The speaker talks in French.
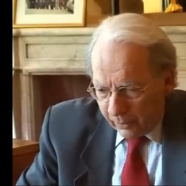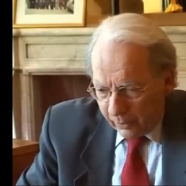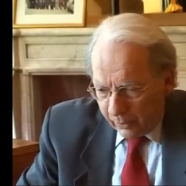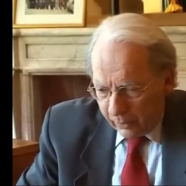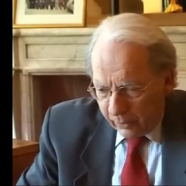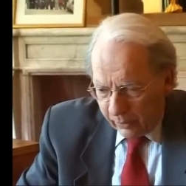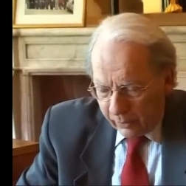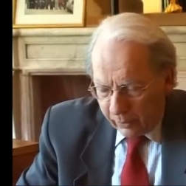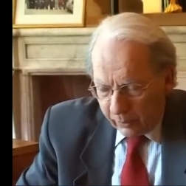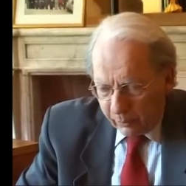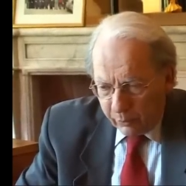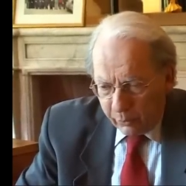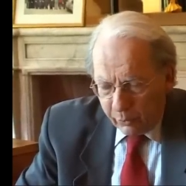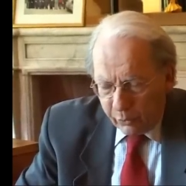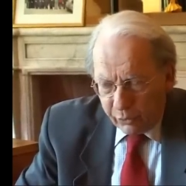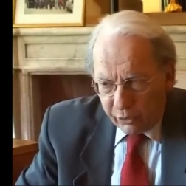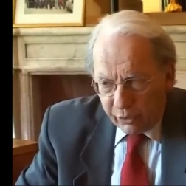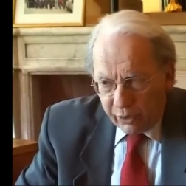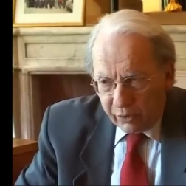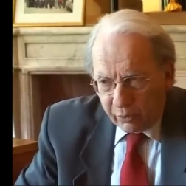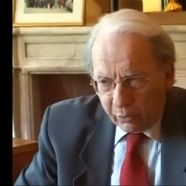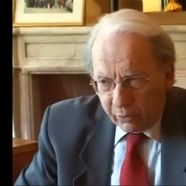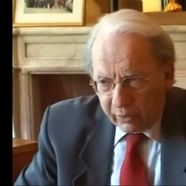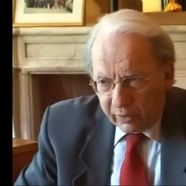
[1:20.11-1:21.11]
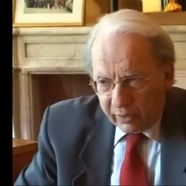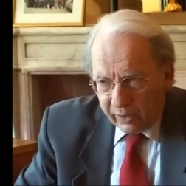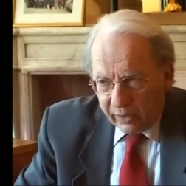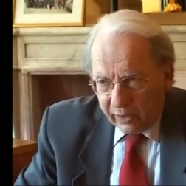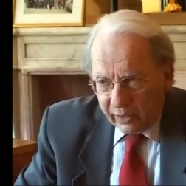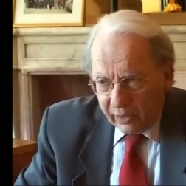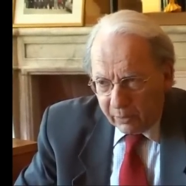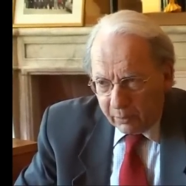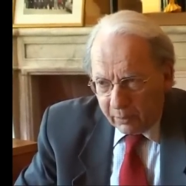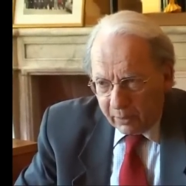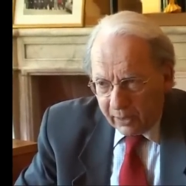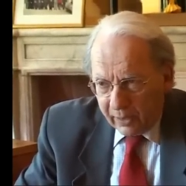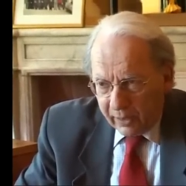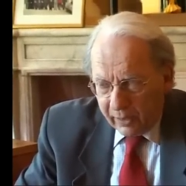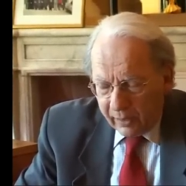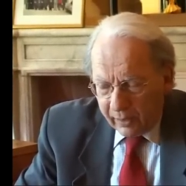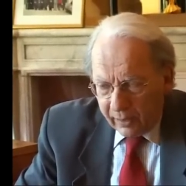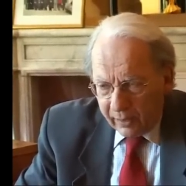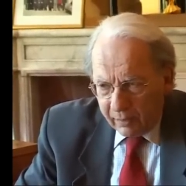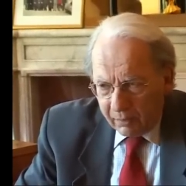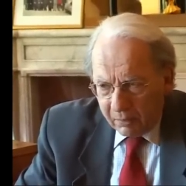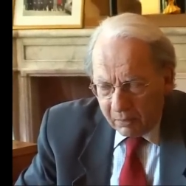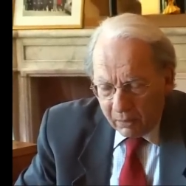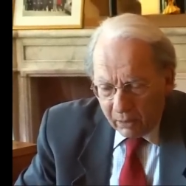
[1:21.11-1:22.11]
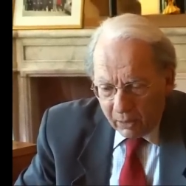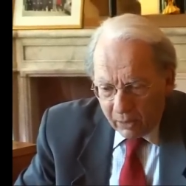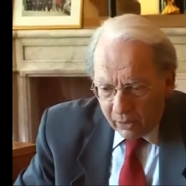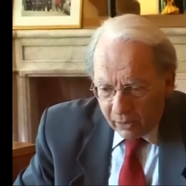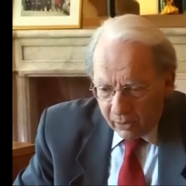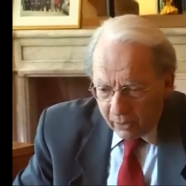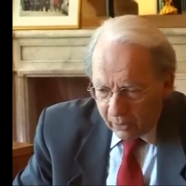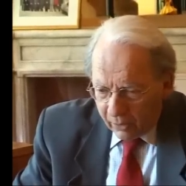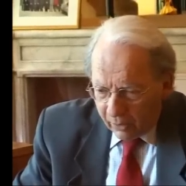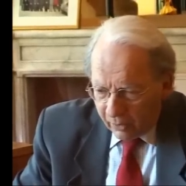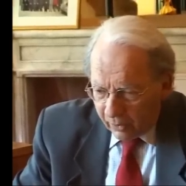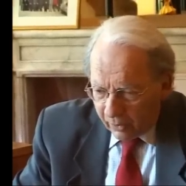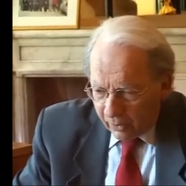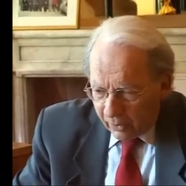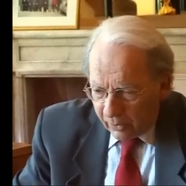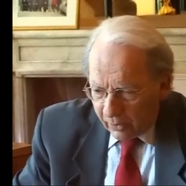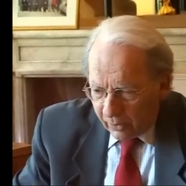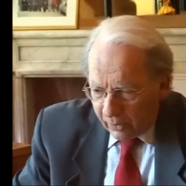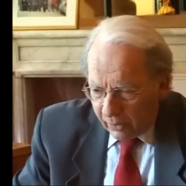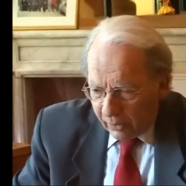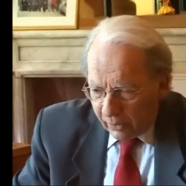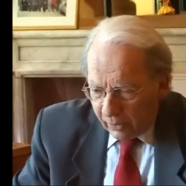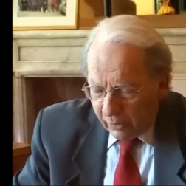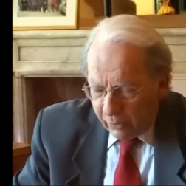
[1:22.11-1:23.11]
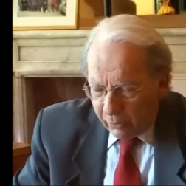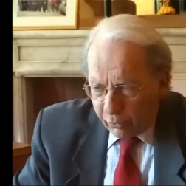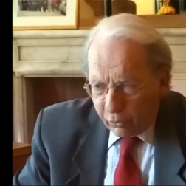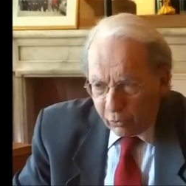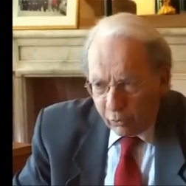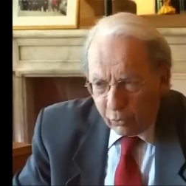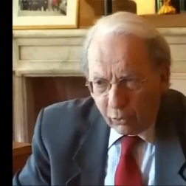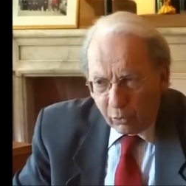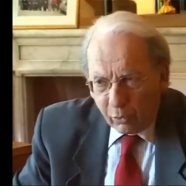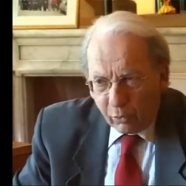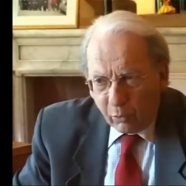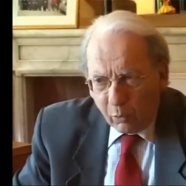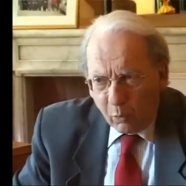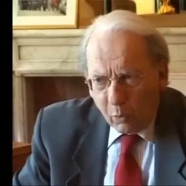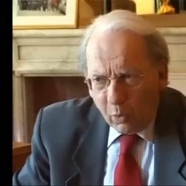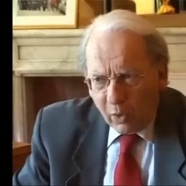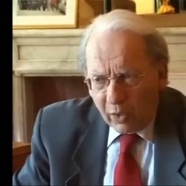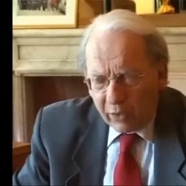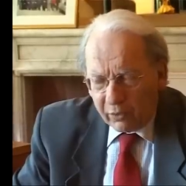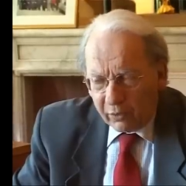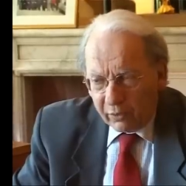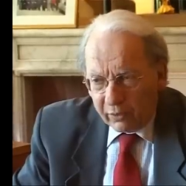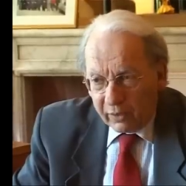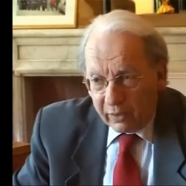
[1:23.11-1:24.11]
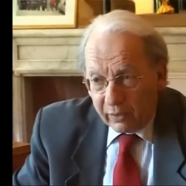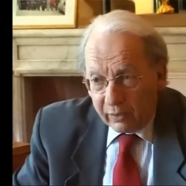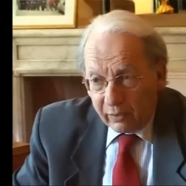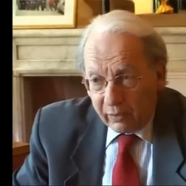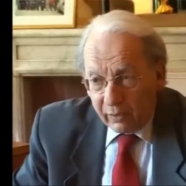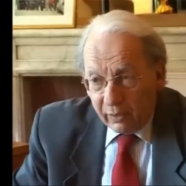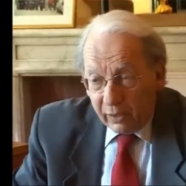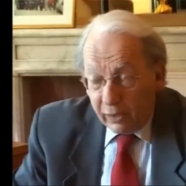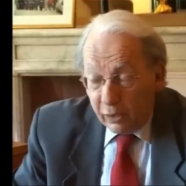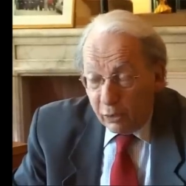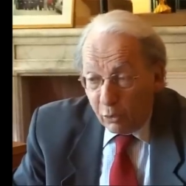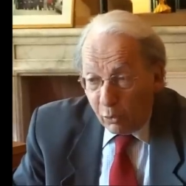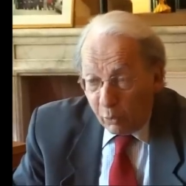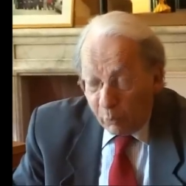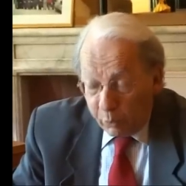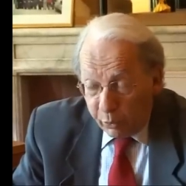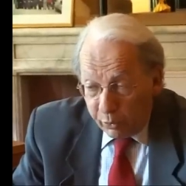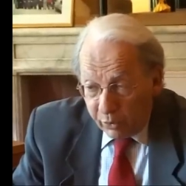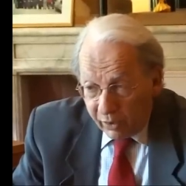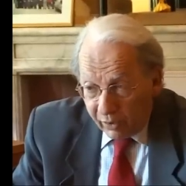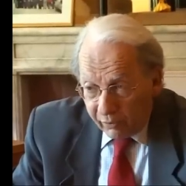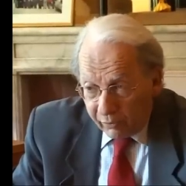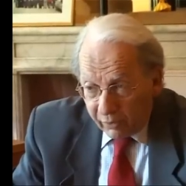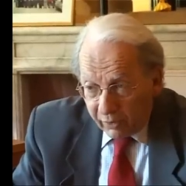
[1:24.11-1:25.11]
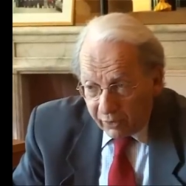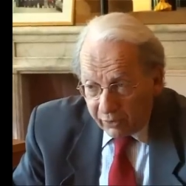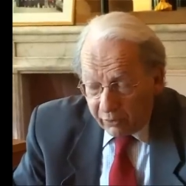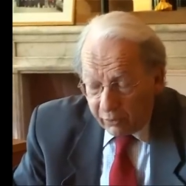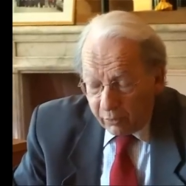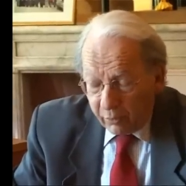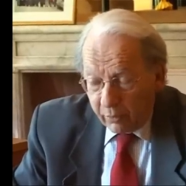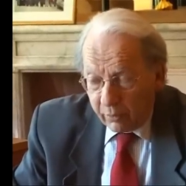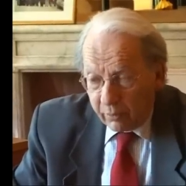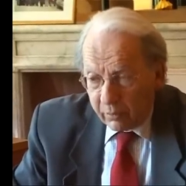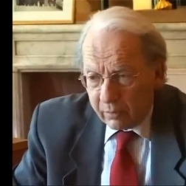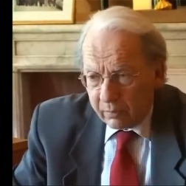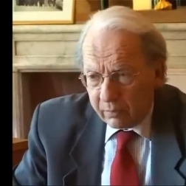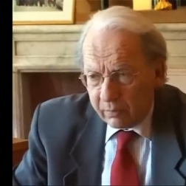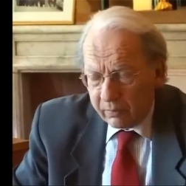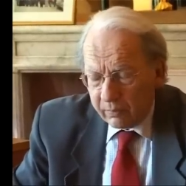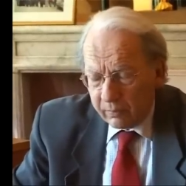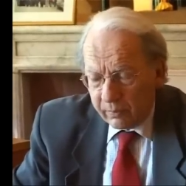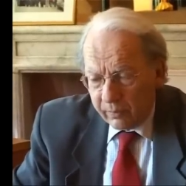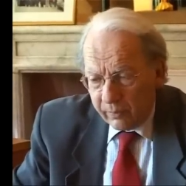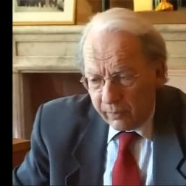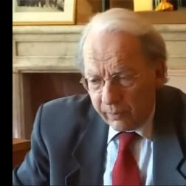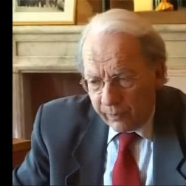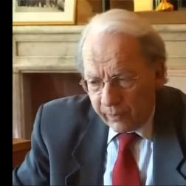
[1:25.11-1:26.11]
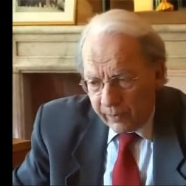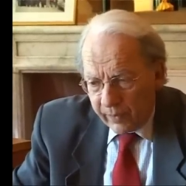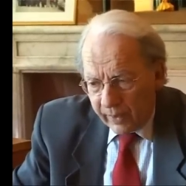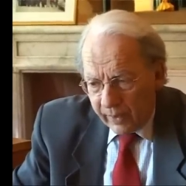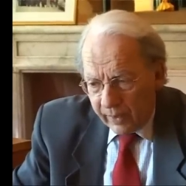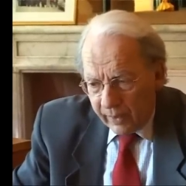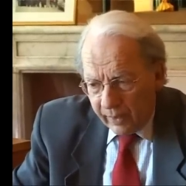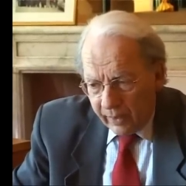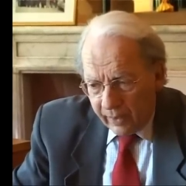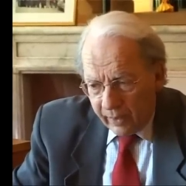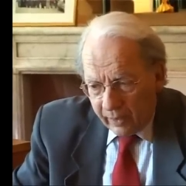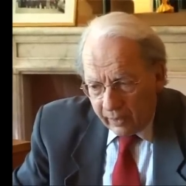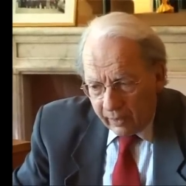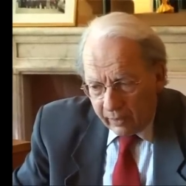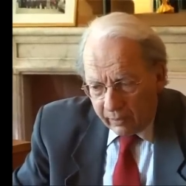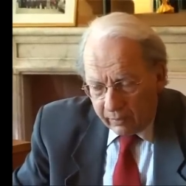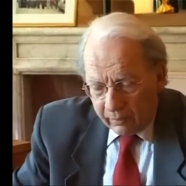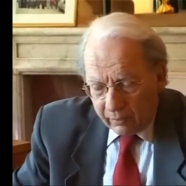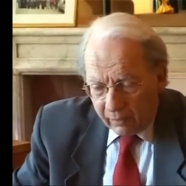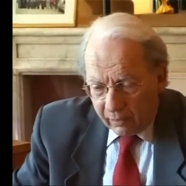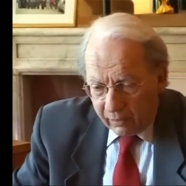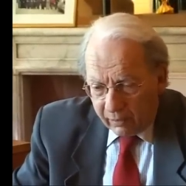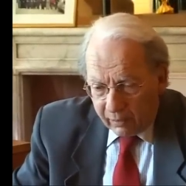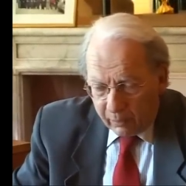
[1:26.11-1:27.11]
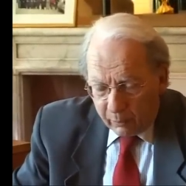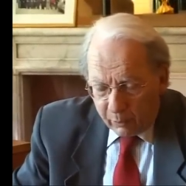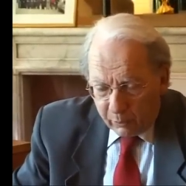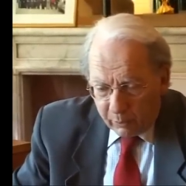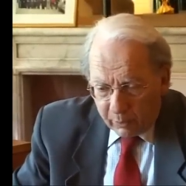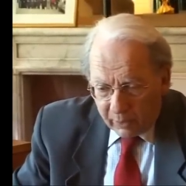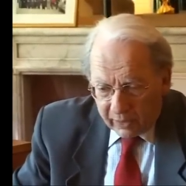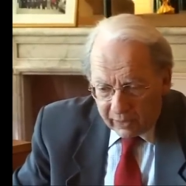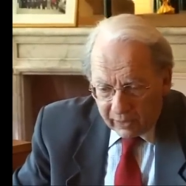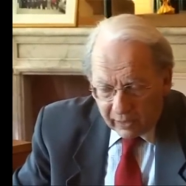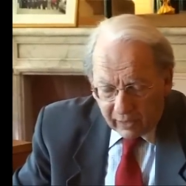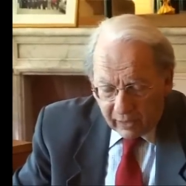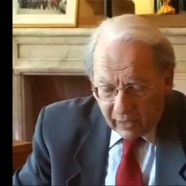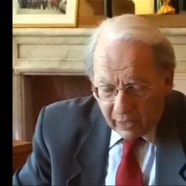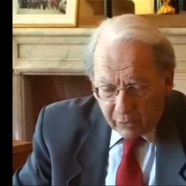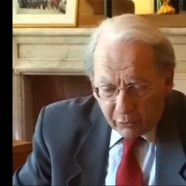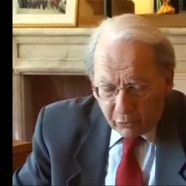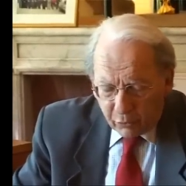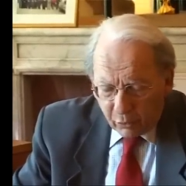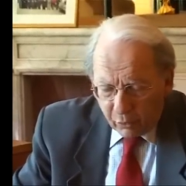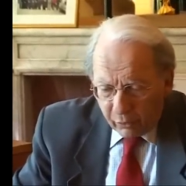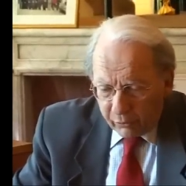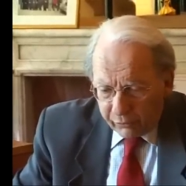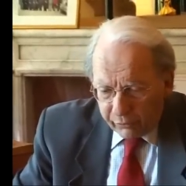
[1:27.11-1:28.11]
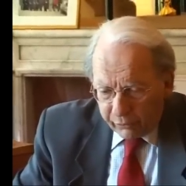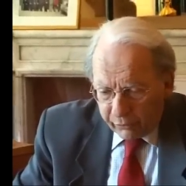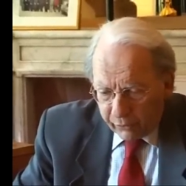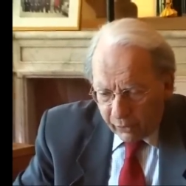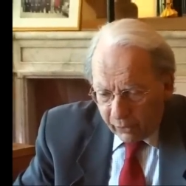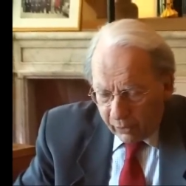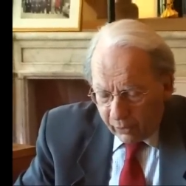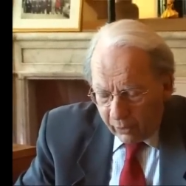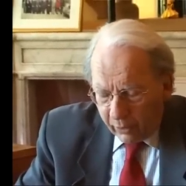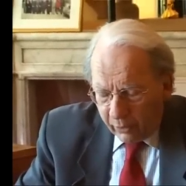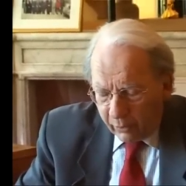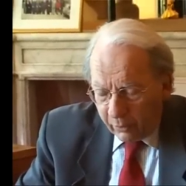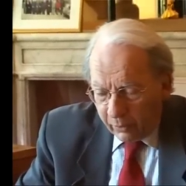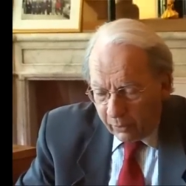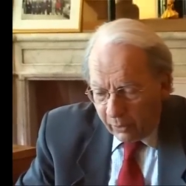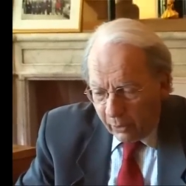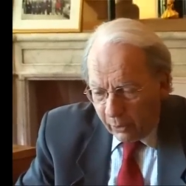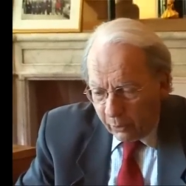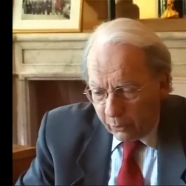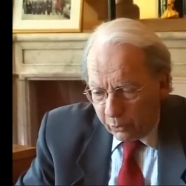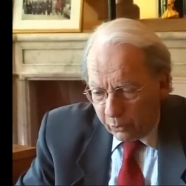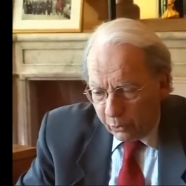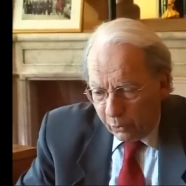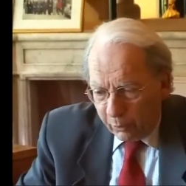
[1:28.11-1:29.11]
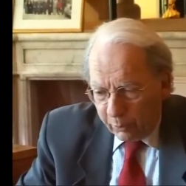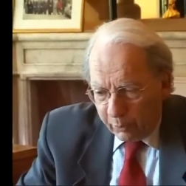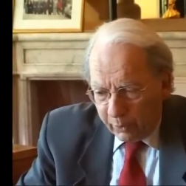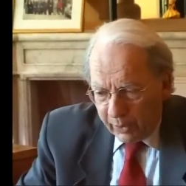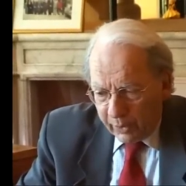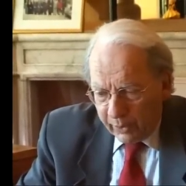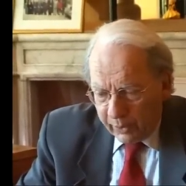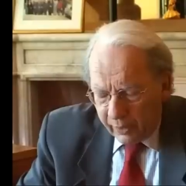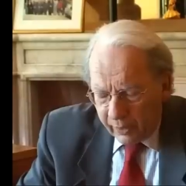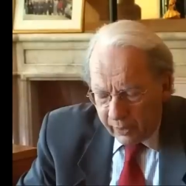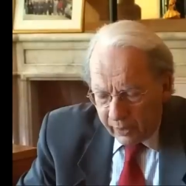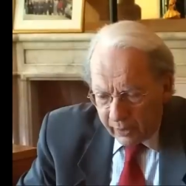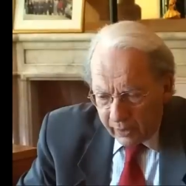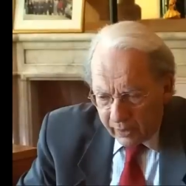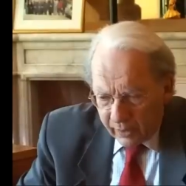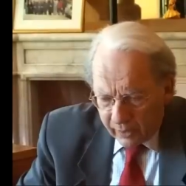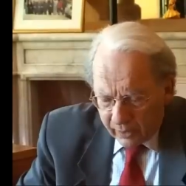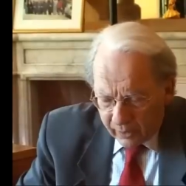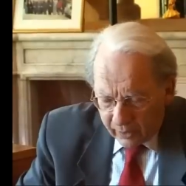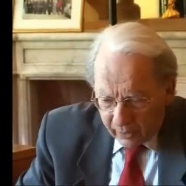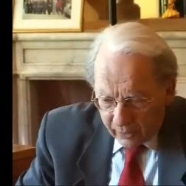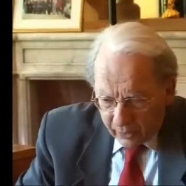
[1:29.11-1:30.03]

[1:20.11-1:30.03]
leurs budgets sont équilibrés, ils sont moins endettés, ils n'ont plus d'inflation, dans la plupart des cas, sauf un ou deux pays.